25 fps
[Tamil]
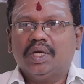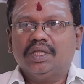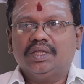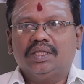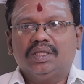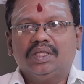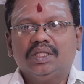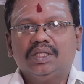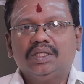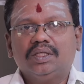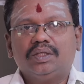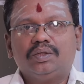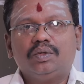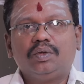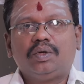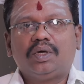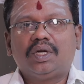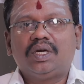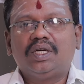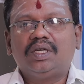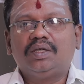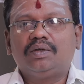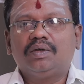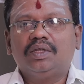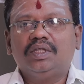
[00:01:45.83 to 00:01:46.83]
பத்து
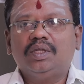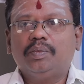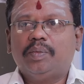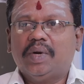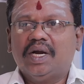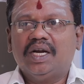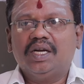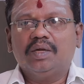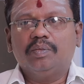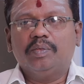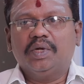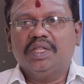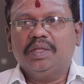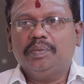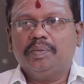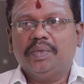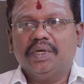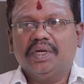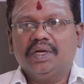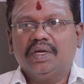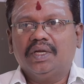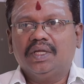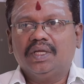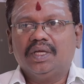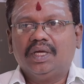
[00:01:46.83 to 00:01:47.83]
சுக்கரனுக்கு வந்து பன்னெண்டு
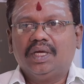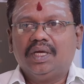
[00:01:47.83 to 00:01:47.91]
மதிப்பெண்